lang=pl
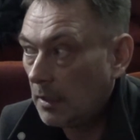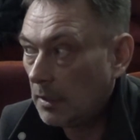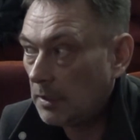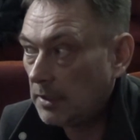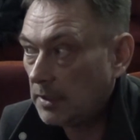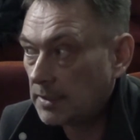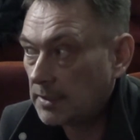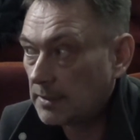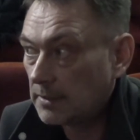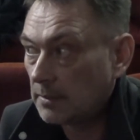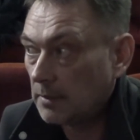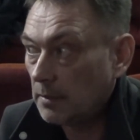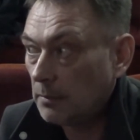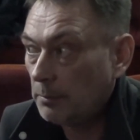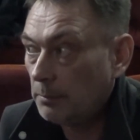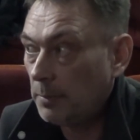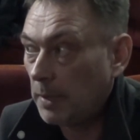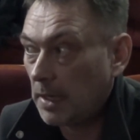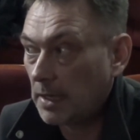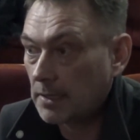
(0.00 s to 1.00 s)
jest
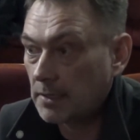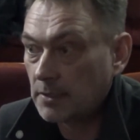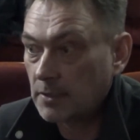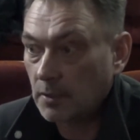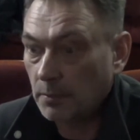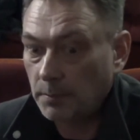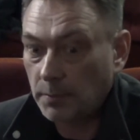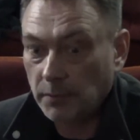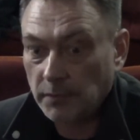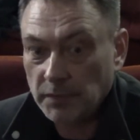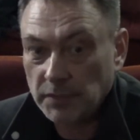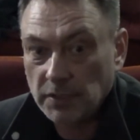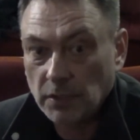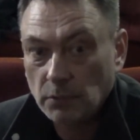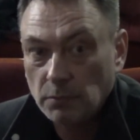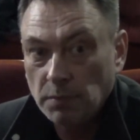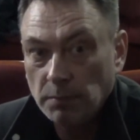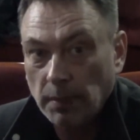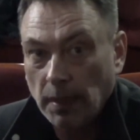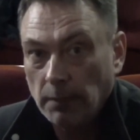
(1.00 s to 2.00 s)
bardzo,
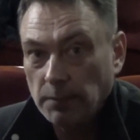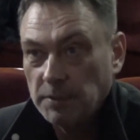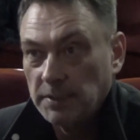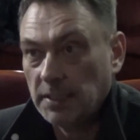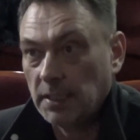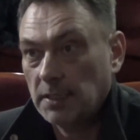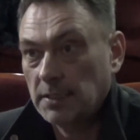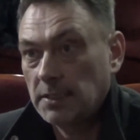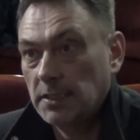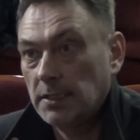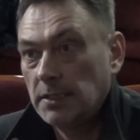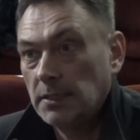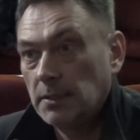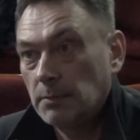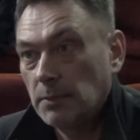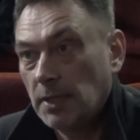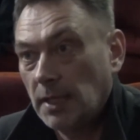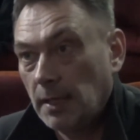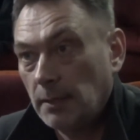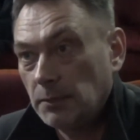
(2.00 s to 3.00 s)
powiedziałbym,
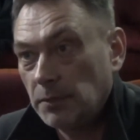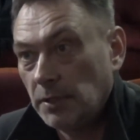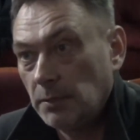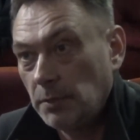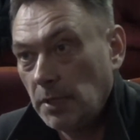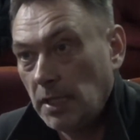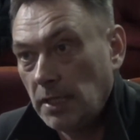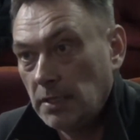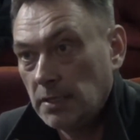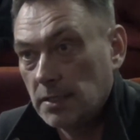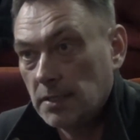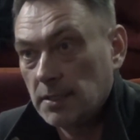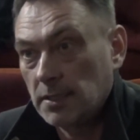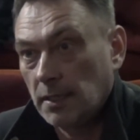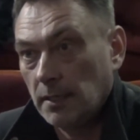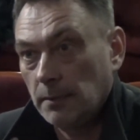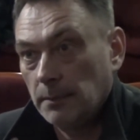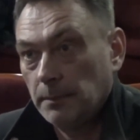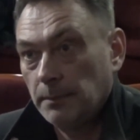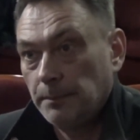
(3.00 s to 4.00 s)
abstrakcyjnym dla mnie
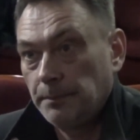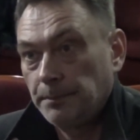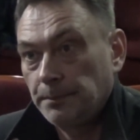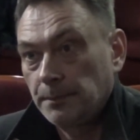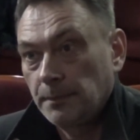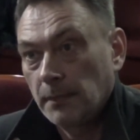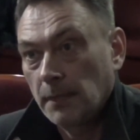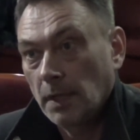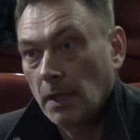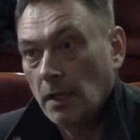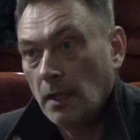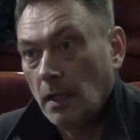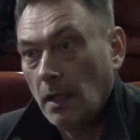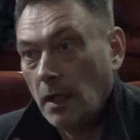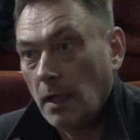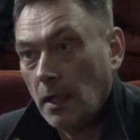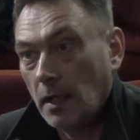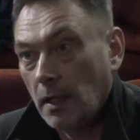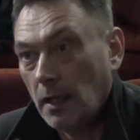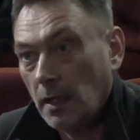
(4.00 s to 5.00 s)
miejscem.
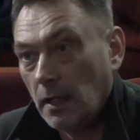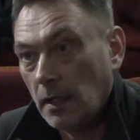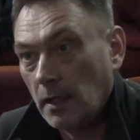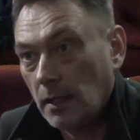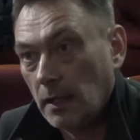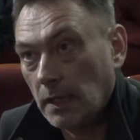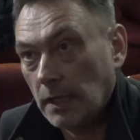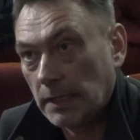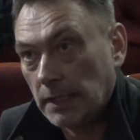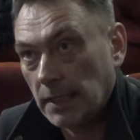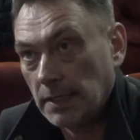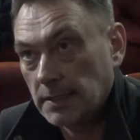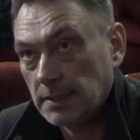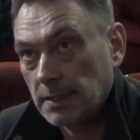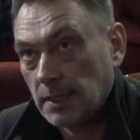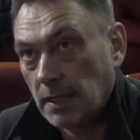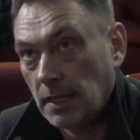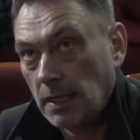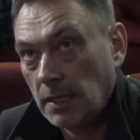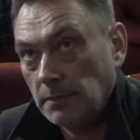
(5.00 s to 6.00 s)
E,
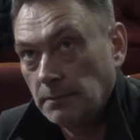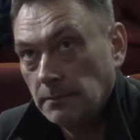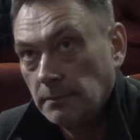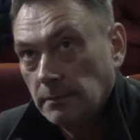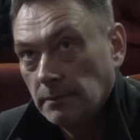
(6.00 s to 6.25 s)
Reza